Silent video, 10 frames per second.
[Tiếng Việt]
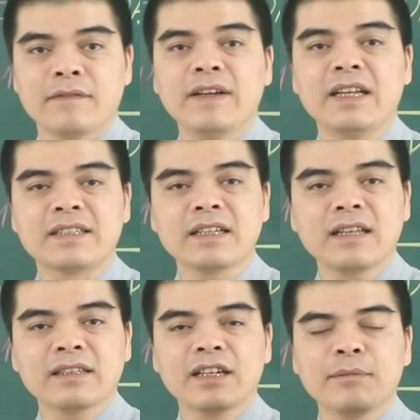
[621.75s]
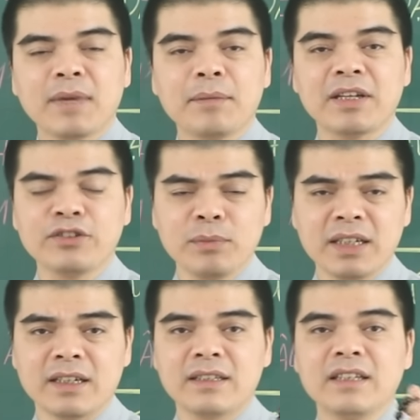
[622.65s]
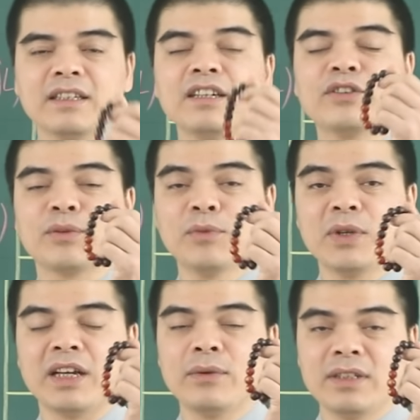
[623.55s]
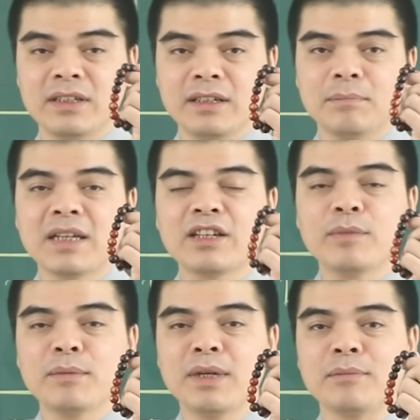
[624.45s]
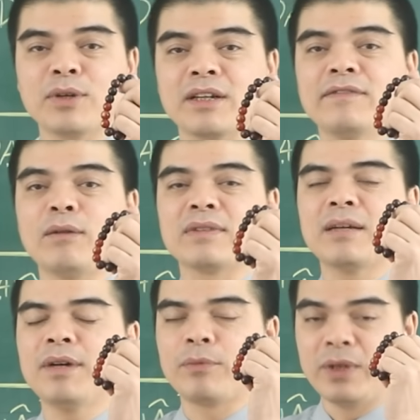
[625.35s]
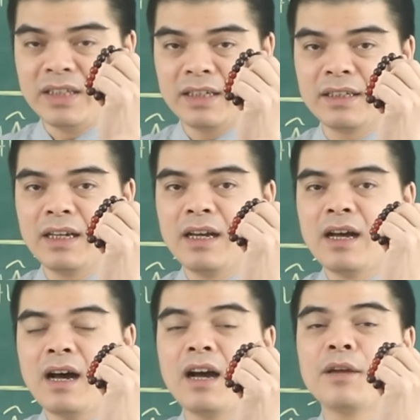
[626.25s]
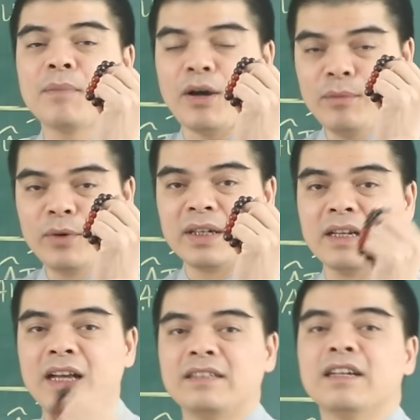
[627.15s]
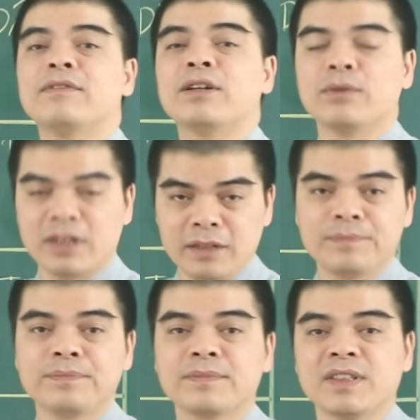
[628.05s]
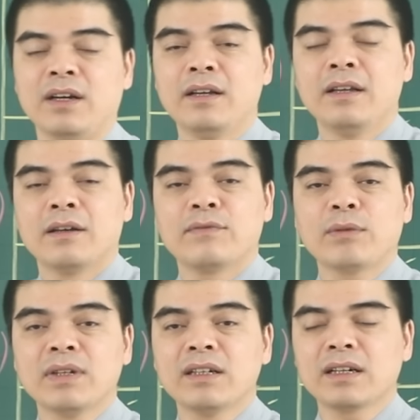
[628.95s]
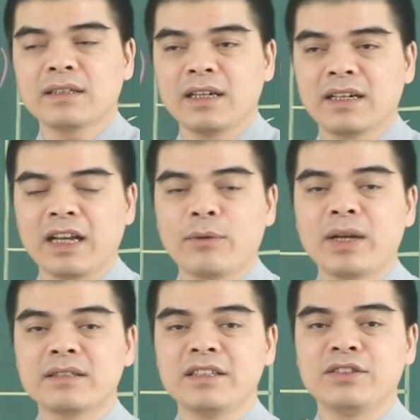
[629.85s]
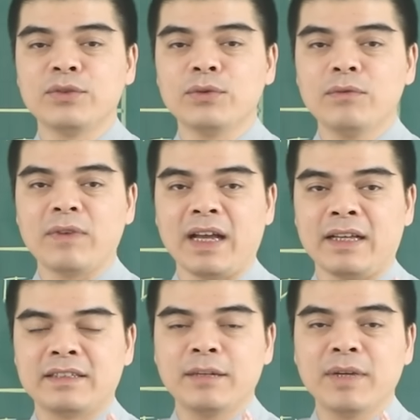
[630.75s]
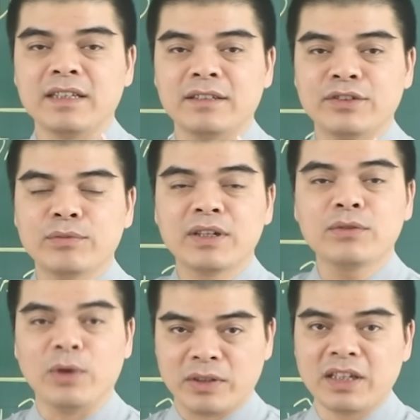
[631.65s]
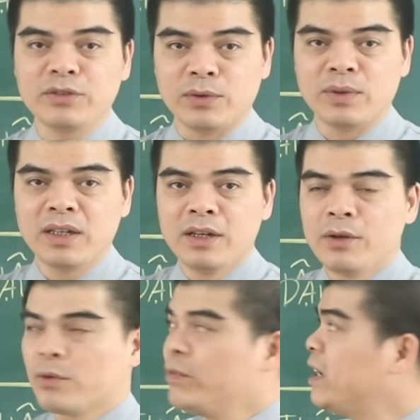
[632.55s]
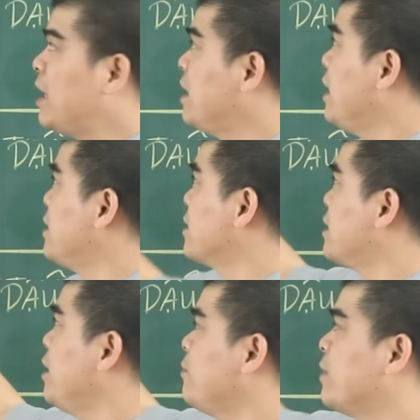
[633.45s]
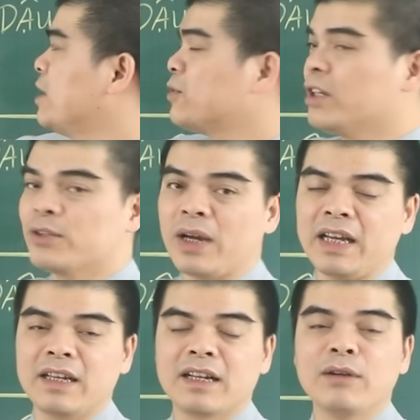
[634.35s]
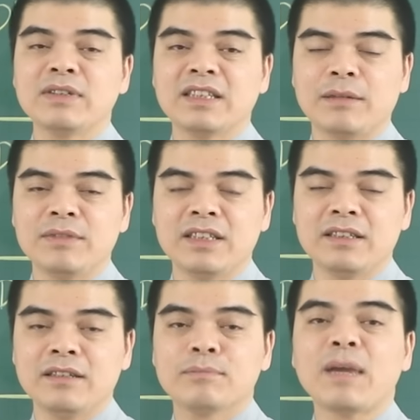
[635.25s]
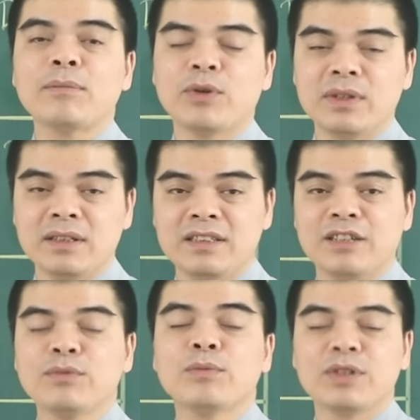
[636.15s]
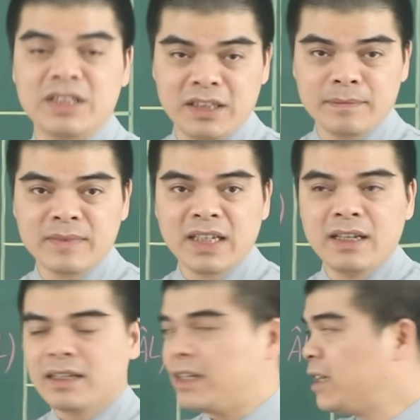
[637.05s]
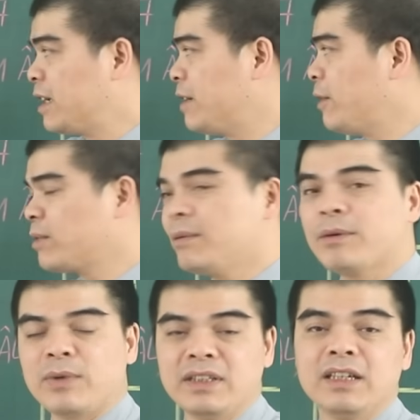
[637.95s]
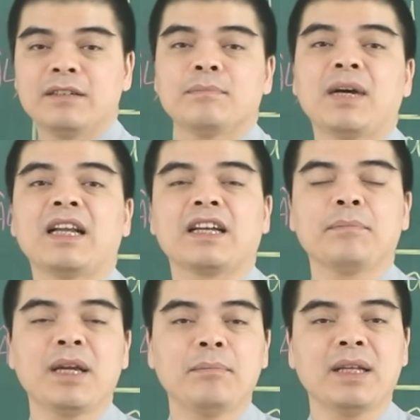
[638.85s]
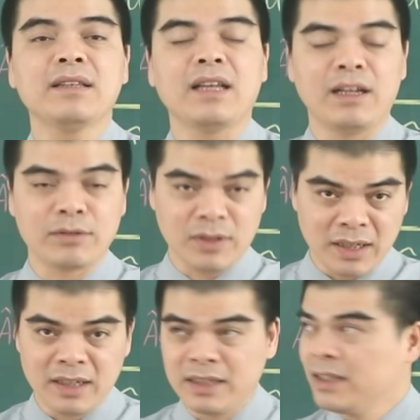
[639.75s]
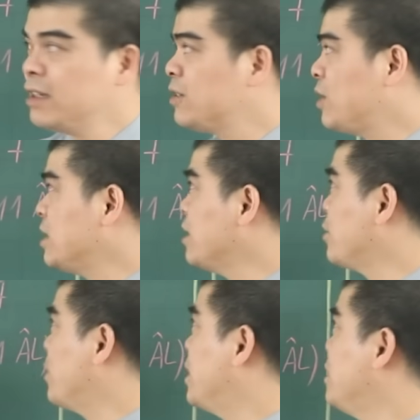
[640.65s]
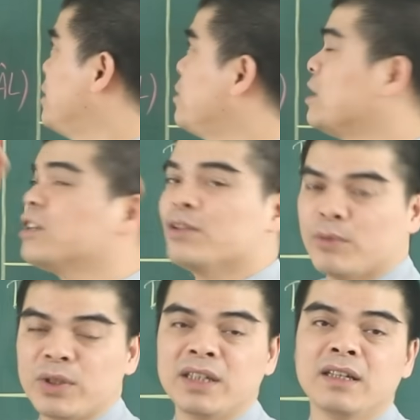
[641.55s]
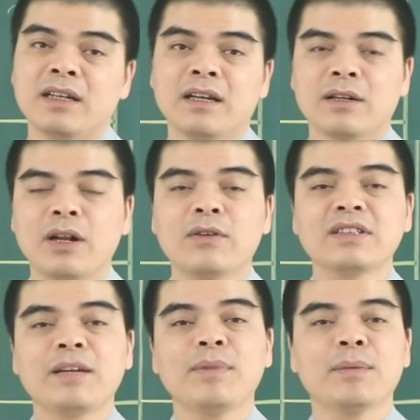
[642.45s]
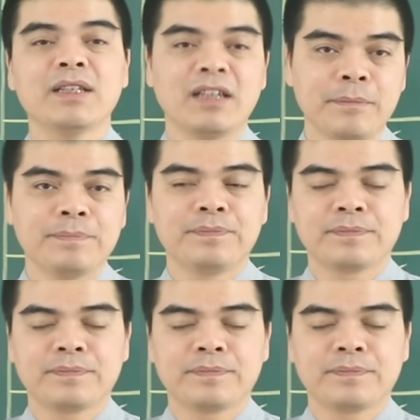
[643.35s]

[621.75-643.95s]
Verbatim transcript: Và để gia tăng thêm cái may mắn cho mình thì những người tuổi Mùi hãy luôn nhớ mang theo bên mình một cái vòng tam hợp quý nhân Hợi Mão Mùi để trợ vận hộ thân. Đó. Vòng đã được các thầy khai quang trì chú và xem ngày sử dụng theo tuổi của gia chủ. Quý vị hãy liên hệ trực tiếp với số điện thoại 0989 34 9119 để thỉnh cái vòng tam hợp quý nhân mang lại cái may mắn tài lộc trọn đời cho những người tuổi Mùi. Đó là con giáp may mắn thứ 5.